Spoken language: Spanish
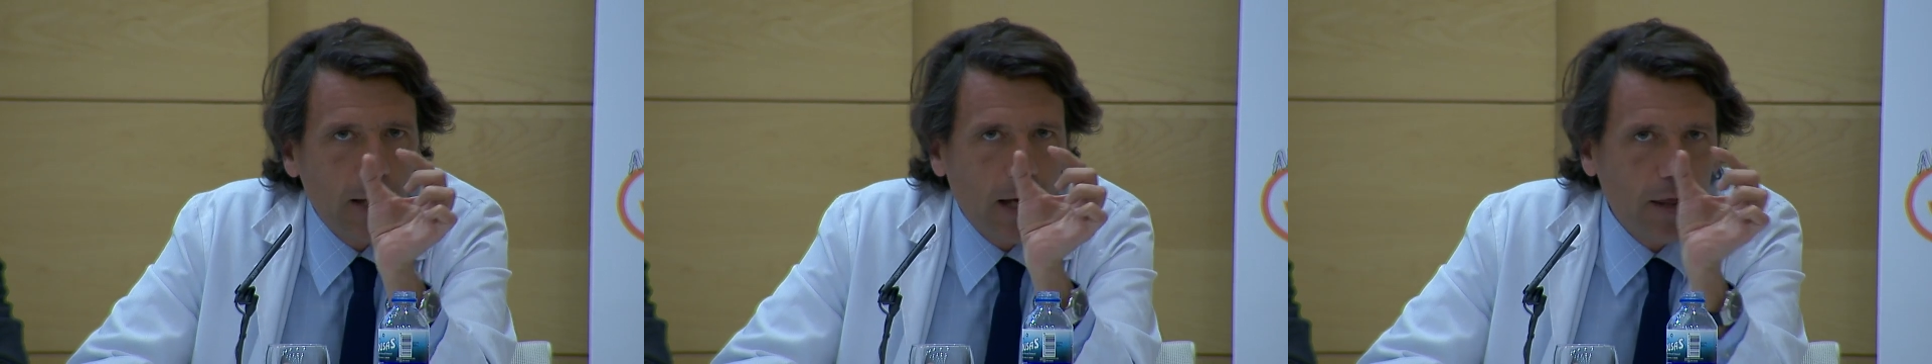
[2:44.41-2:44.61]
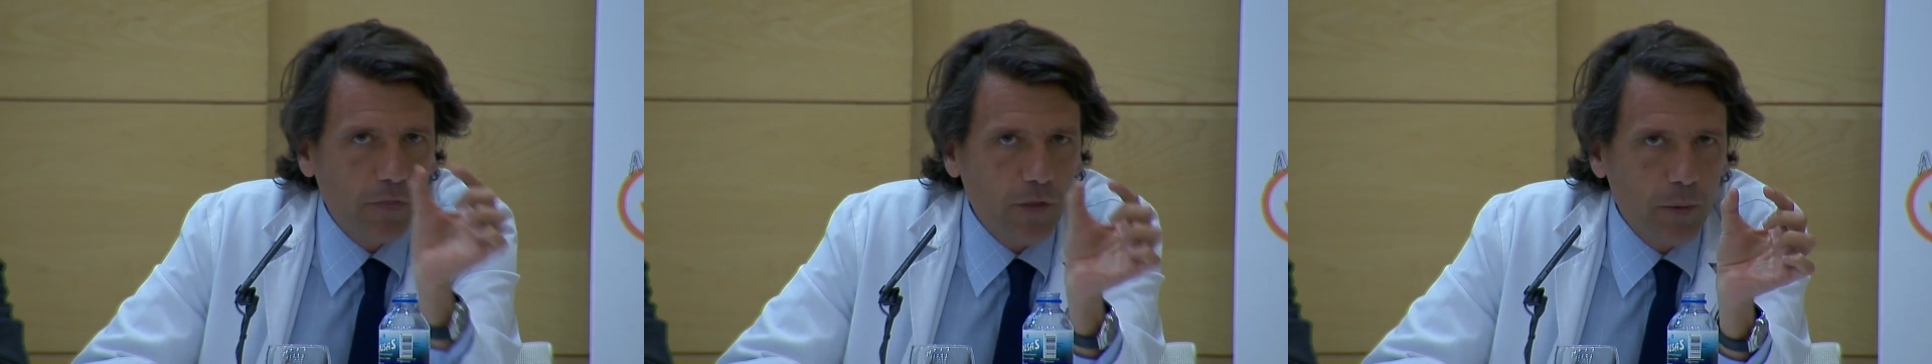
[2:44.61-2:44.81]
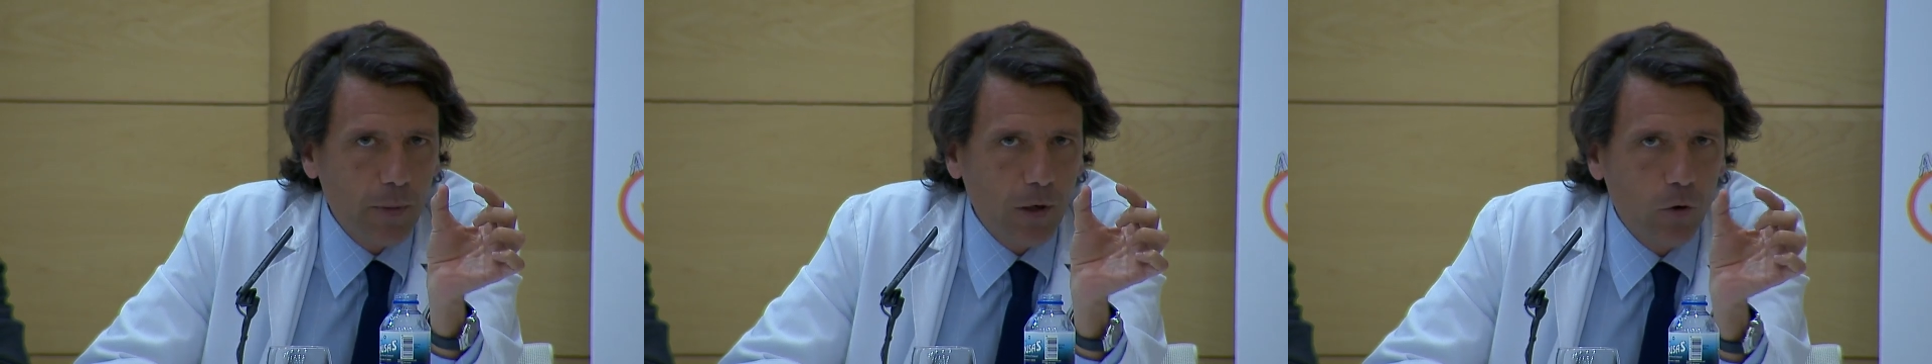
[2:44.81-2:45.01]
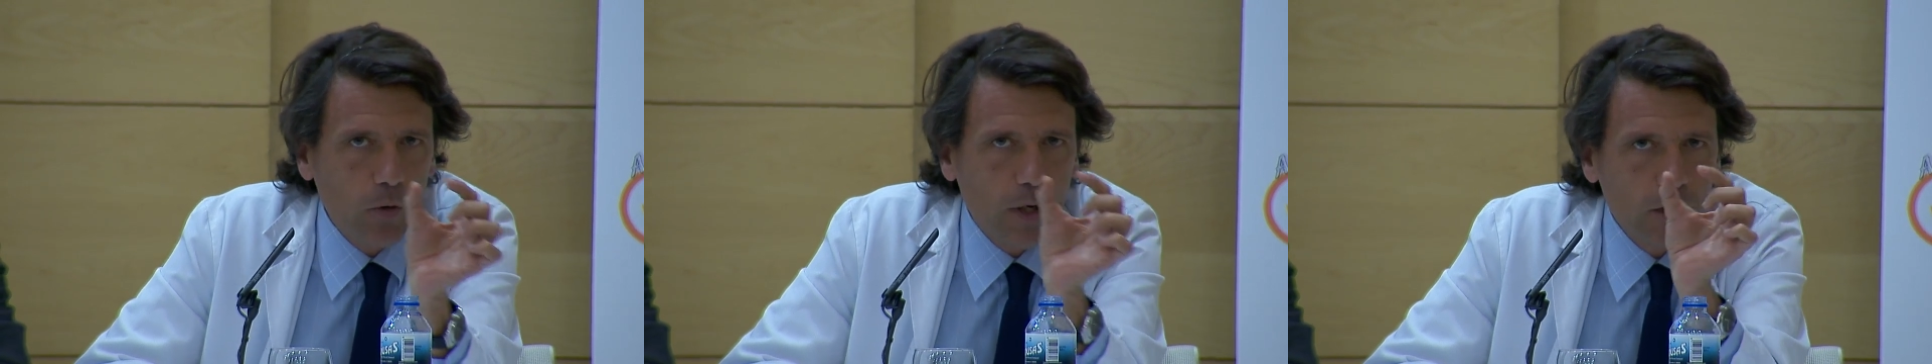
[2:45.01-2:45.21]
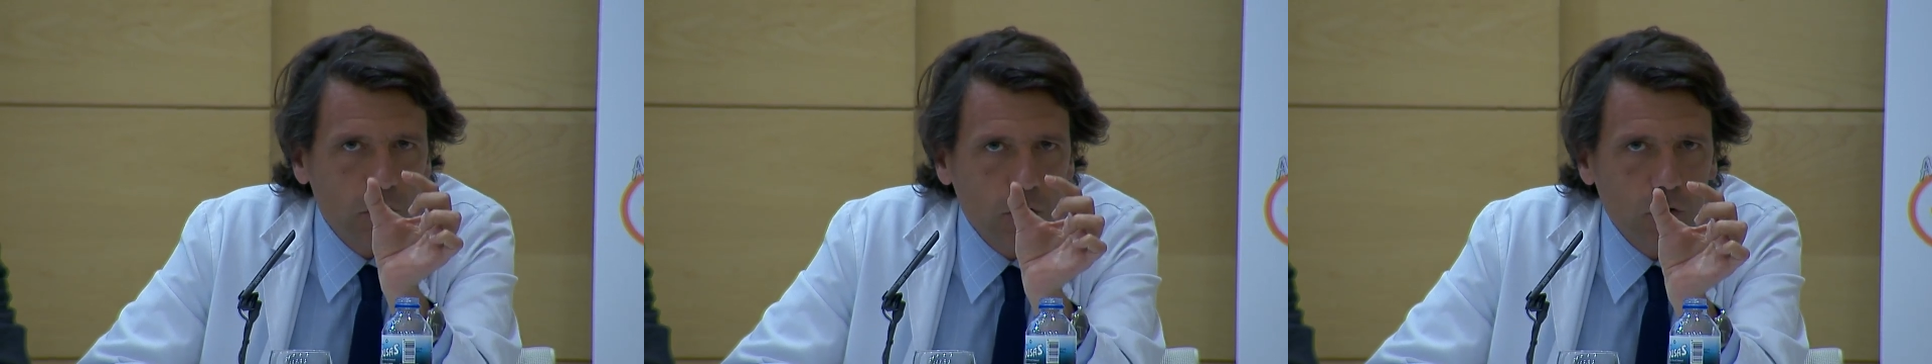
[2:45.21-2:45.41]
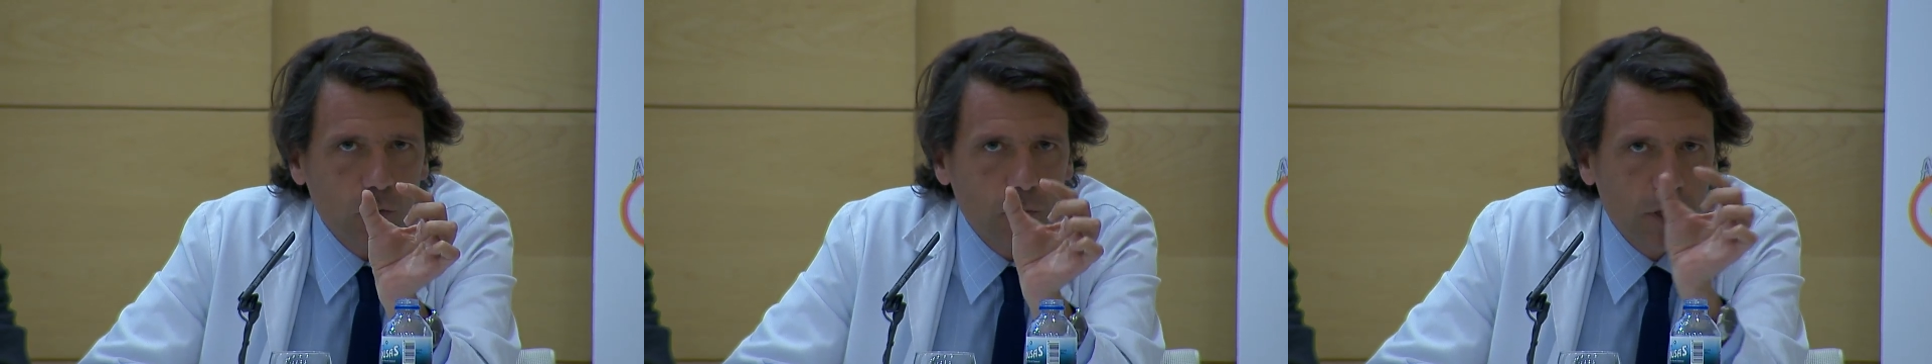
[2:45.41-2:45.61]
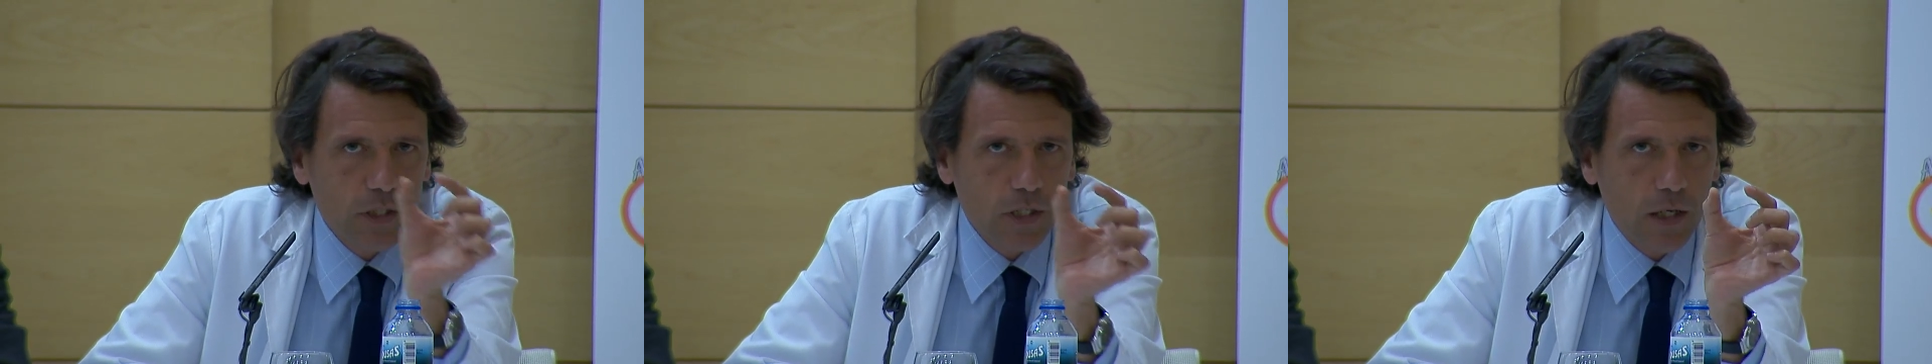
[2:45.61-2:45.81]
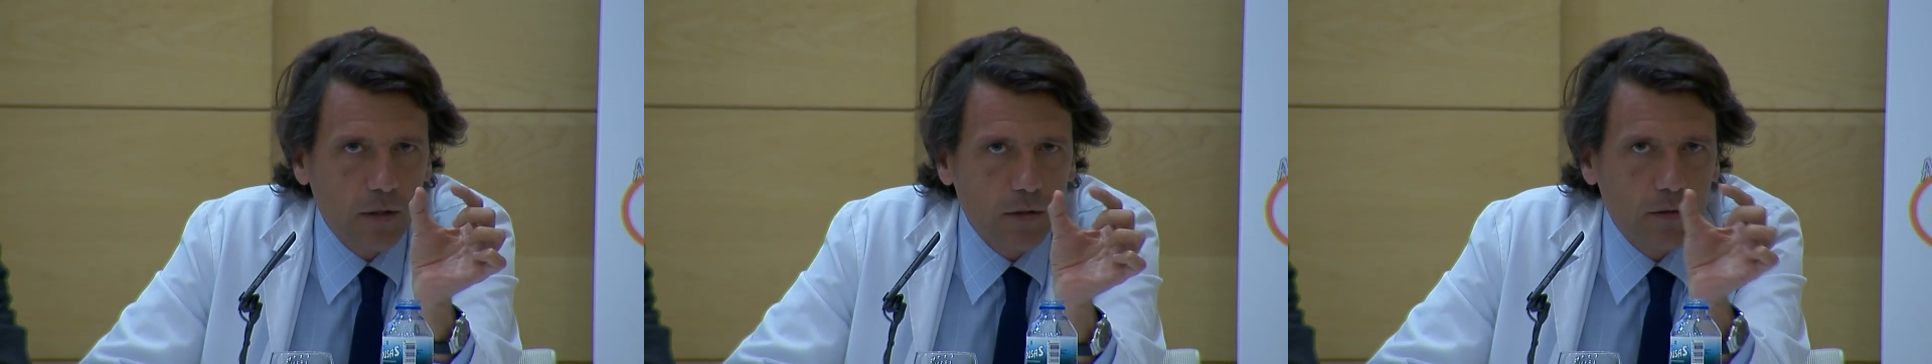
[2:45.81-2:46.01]
hacer mejoras sobre
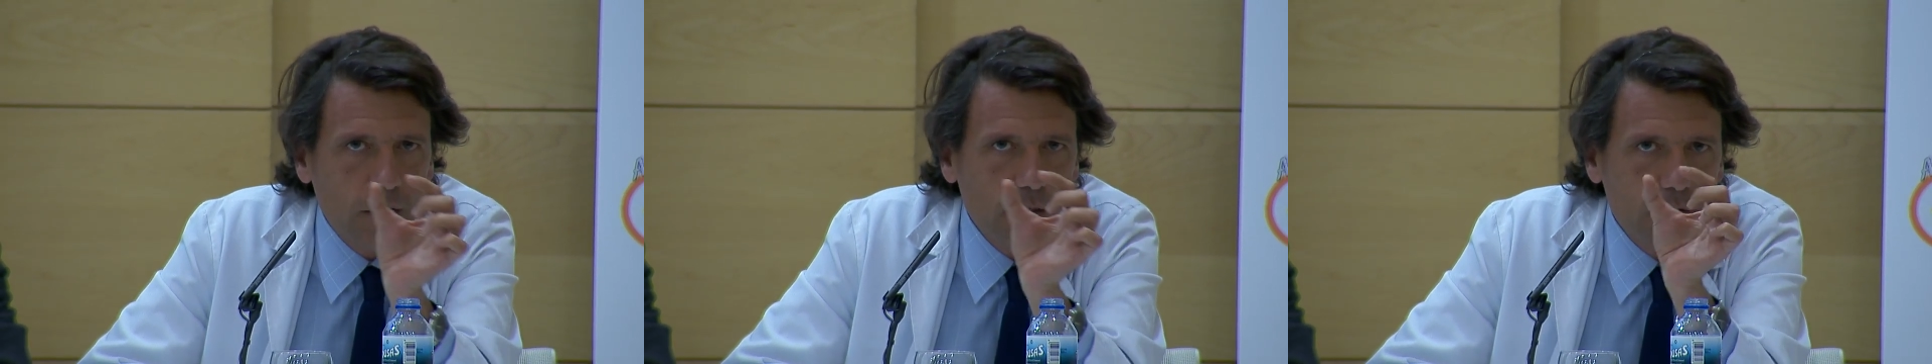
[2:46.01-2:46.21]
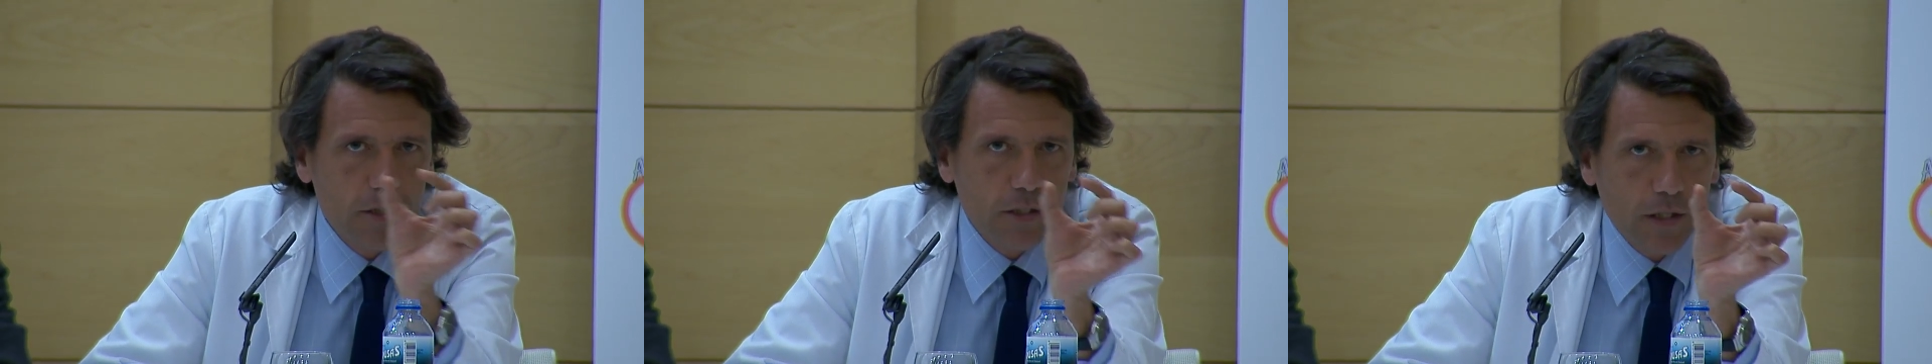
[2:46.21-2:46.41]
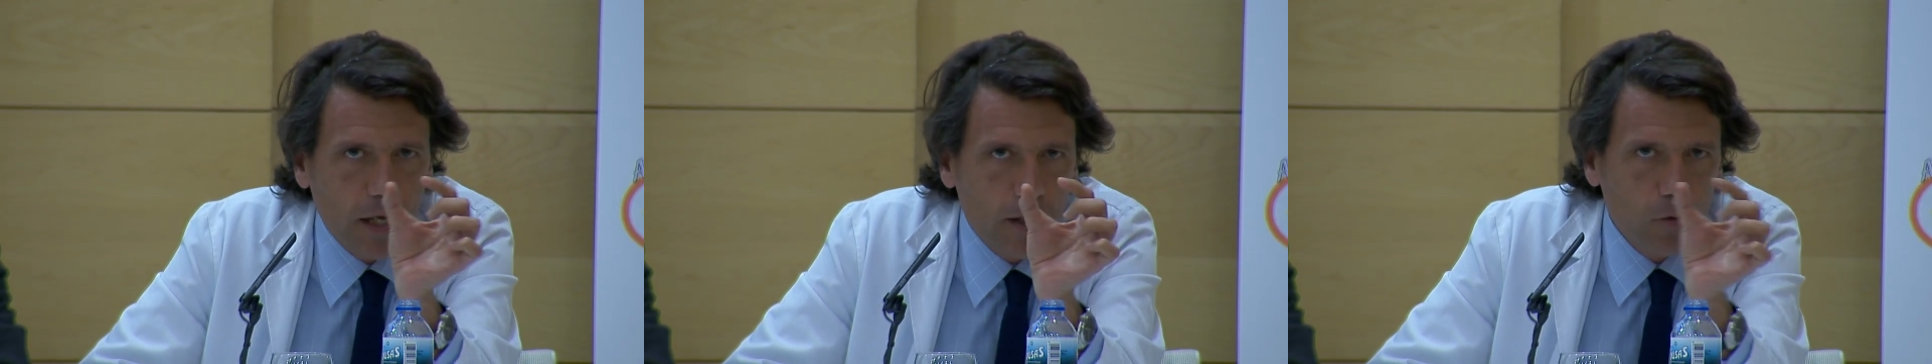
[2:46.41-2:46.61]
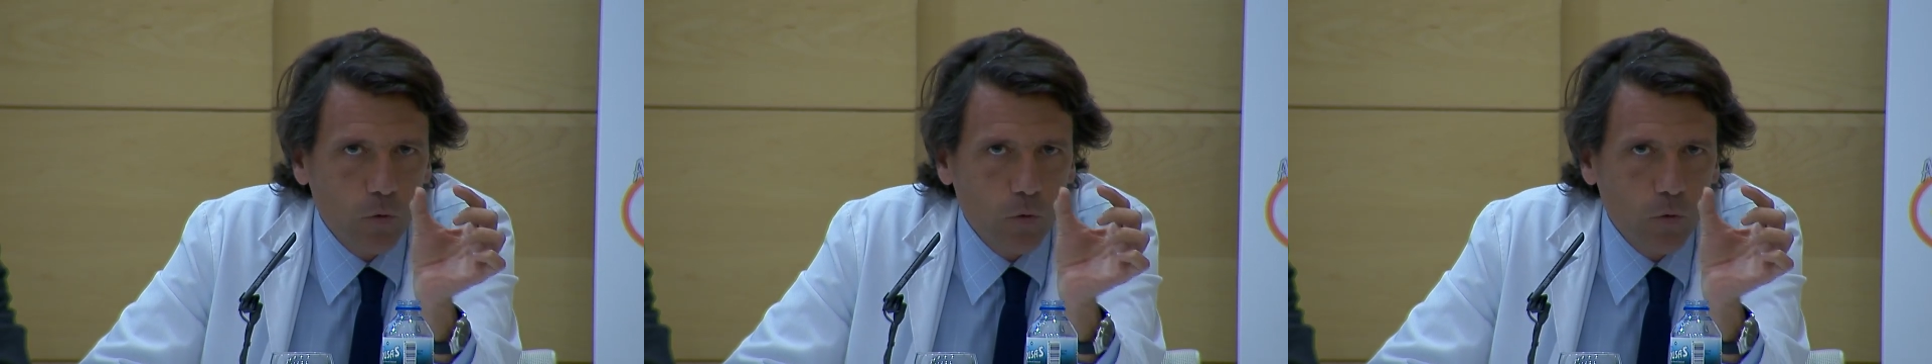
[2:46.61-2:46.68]
esa necesidad